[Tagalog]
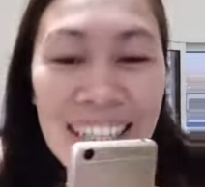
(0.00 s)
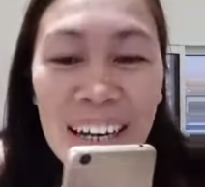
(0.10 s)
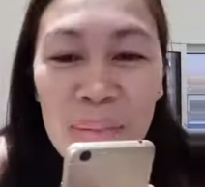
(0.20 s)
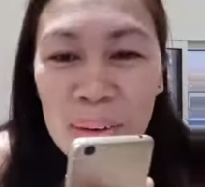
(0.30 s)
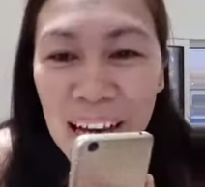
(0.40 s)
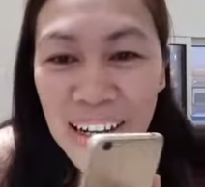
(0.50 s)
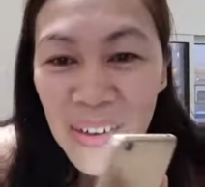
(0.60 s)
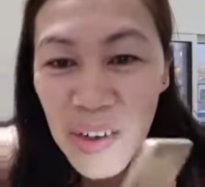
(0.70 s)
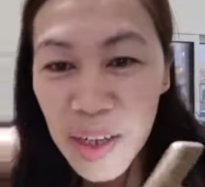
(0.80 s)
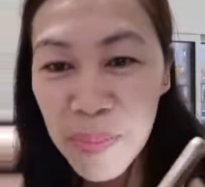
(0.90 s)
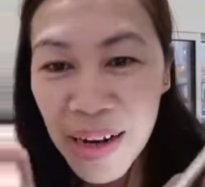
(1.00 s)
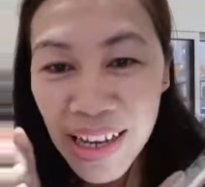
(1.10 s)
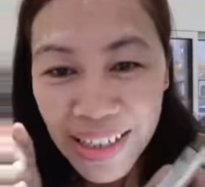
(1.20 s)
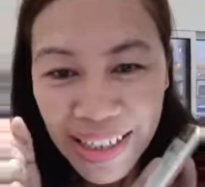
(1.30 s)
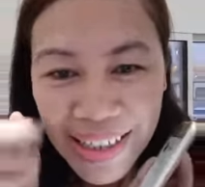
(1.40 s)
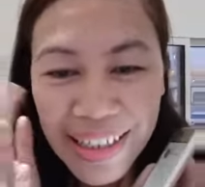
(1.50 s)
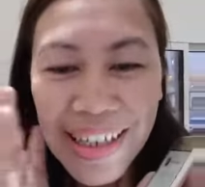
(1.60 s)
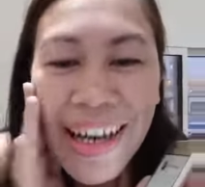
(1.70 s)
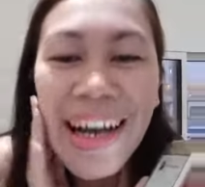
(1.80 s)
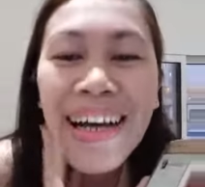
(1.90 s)
Nag-vlog ko. Giprank rati
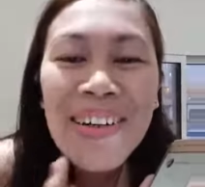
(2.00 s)
ka.